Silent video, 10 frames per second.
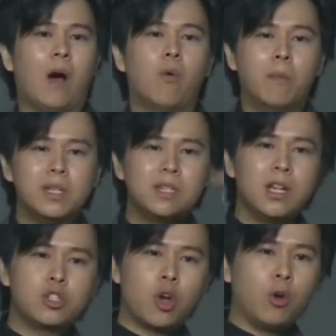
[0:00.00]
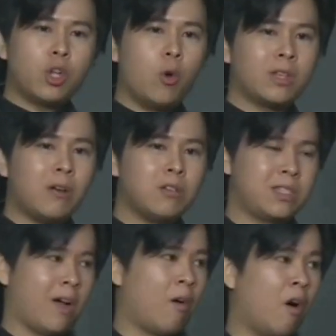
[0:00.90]
我们今天从头到
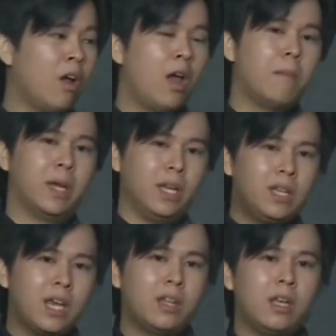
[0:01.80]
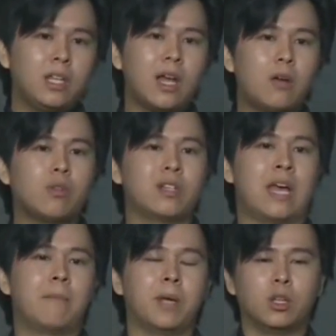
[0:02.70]
脚哦，每一天一定要用的
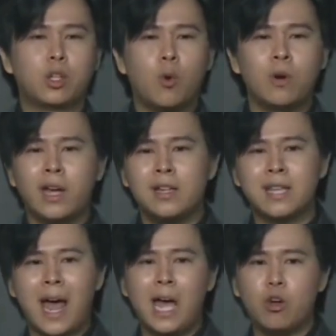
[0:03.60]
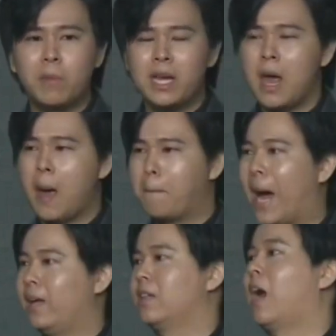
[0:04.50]
产品，都可以在爱多美
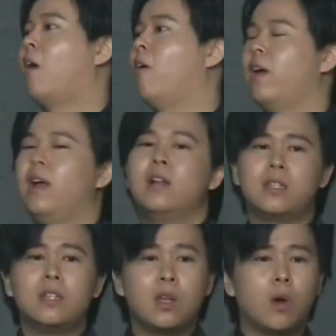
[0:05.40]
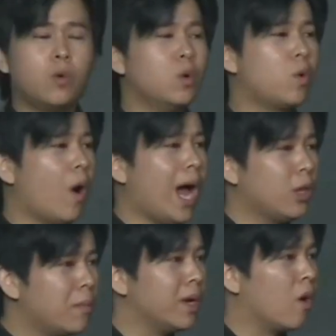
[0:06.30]
买得到。今天呢，如果爱
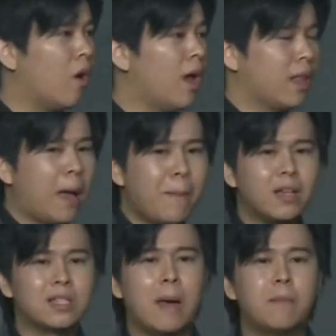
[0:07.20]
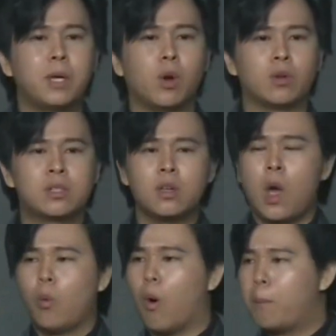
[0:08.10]
多美哦，它卖的产品哦是
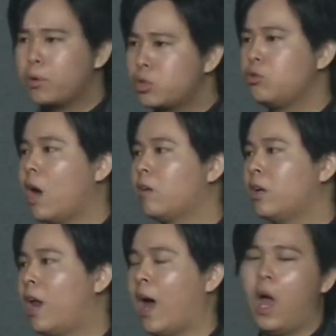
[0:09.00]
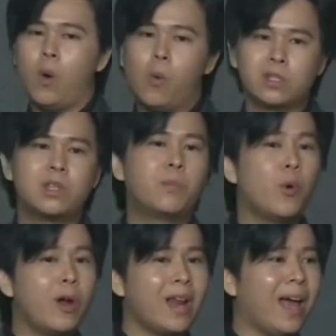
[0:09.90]
我不需要的啦，我是不
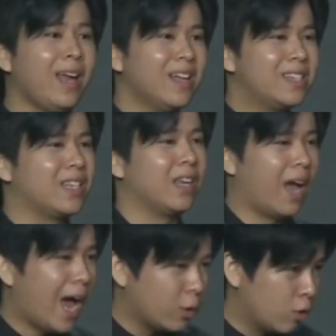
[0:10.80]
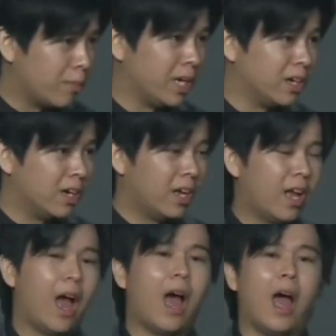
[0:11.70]
会来经营爱多美的
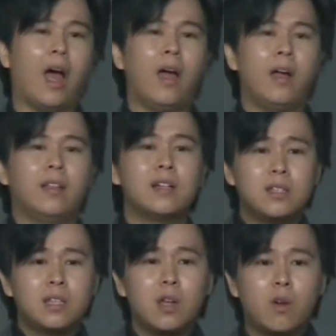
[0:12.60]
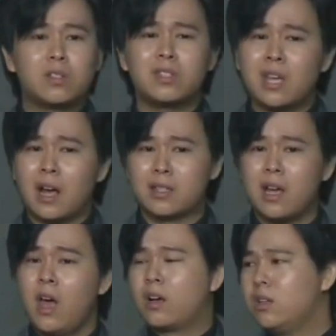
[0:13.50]
啊。那今天哦，市场上
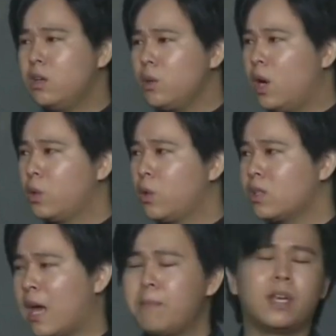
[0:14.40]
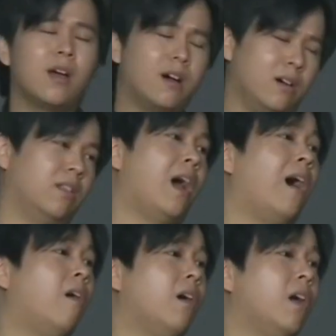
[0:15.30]
可能有很多产品很
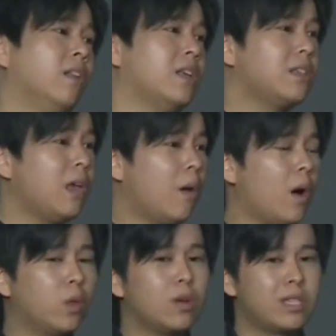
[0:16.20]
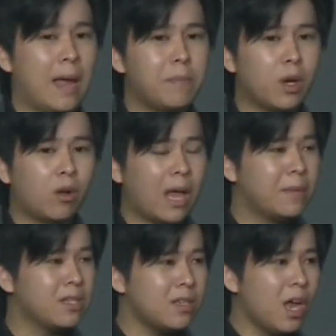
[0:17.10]
好，但是也有很多产品哦，它
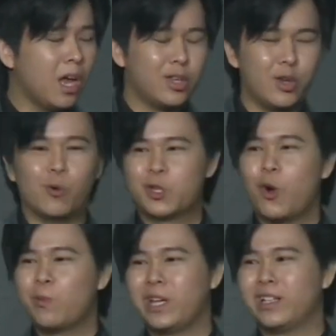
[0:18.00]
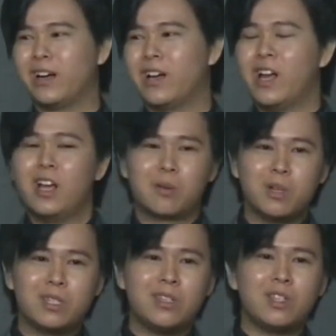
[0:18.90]
们是有寿命的。什
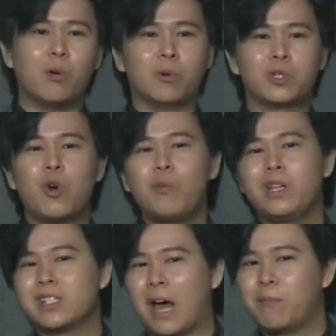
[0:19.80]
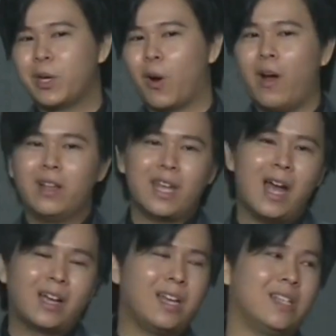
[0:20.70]
么是有寿命的产品哦？大
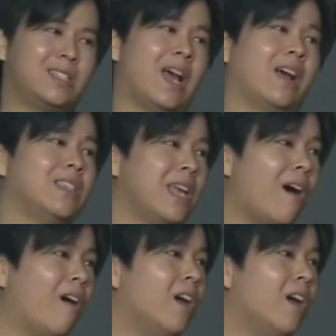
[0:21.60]
家可以想一下哦。